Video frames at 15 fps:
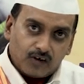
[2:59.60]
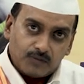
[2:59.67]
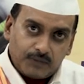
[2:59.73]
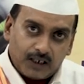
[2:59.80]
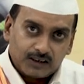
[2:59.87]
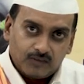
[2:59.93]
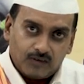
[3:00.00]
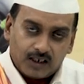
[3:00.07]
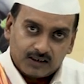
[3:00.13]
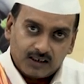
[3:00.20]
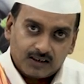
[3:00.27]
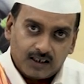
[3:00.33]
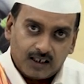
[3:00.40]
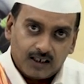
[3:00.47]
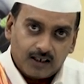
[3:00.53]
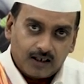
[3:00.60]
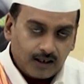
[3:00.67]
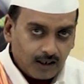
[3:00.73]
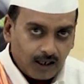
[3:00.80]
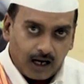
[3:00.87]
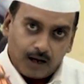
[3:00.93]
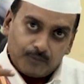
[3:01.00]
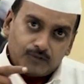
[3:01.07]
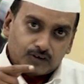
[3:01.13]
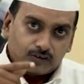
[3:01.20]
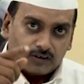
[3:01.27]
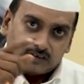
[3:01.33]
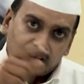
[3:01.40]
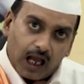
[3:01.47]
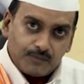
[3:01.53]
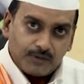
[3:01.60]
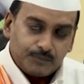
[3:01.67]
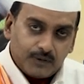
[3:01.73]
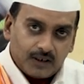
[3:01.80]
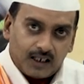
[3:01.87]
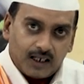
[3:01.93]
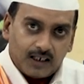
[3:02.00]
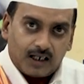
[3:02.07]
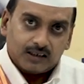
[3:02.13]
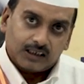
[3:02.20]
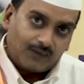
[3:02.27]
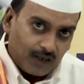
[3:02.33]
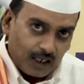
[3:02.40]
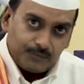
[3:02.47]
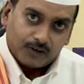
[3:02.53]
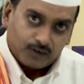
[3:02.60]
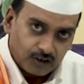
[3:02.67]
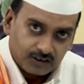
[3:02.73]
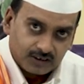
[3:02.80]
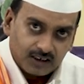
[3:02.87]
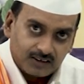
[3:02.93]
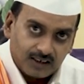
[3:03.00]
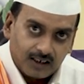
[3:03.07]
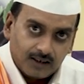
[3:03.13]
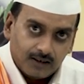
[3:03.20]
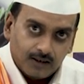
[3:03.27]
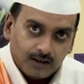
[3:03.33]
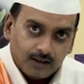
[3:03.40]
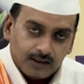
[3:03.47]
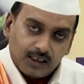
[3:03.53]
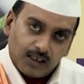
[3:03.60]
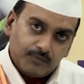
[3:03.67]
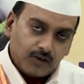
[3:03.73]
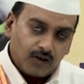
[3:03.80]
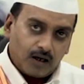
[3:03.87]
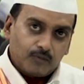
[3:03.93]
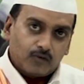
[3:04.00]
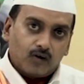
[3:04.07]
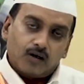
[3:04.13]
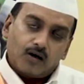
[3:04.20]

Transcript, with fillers: कोई बात हुआ ठीक है हम उसको चाय भी पिलाएँ और दवाई भी खोज के दें ये हमको